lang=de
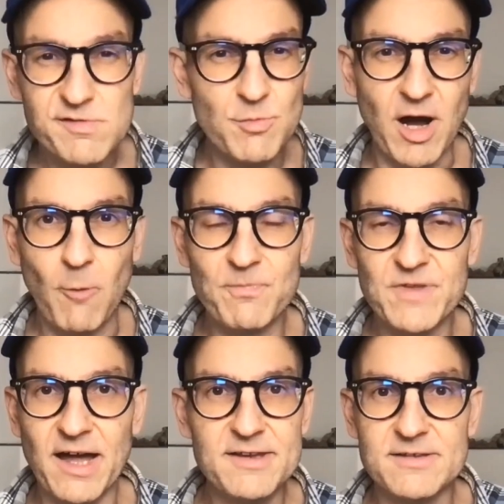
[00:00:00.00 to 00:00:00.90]
überhaupt
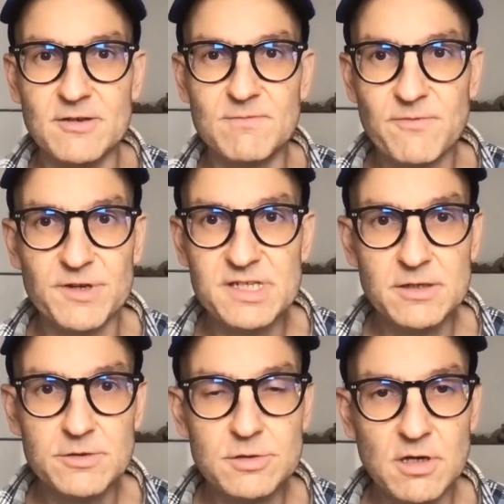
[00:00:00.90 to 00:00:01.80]
gar nicht irgendwie von dir
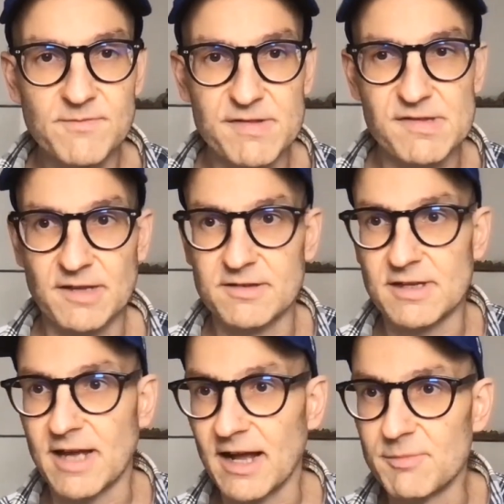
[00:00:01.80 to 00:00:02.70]
irgendwas. Ich hatte
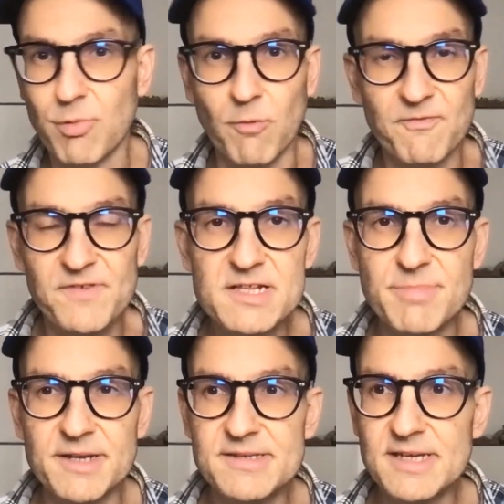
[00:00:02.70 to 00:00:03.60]
gar kein Profil
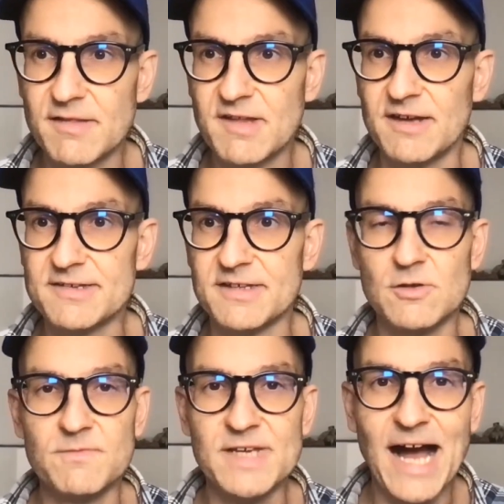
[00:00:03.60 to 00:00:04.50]
bei dir. Jetzt kann ich dich
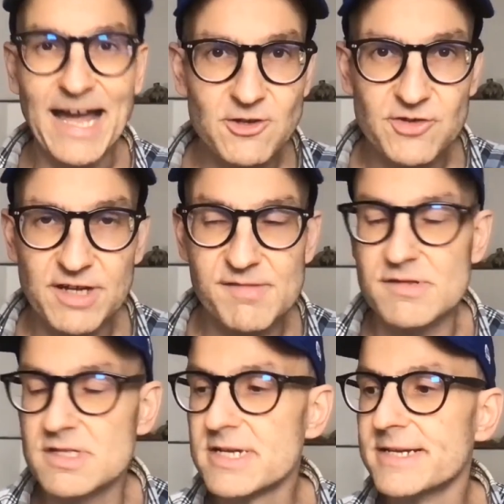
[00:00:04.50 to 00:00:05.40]
irgendwie
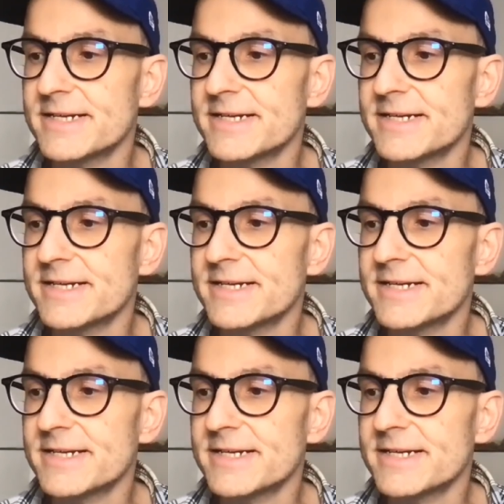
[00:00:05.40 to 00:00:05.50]
einschätzen.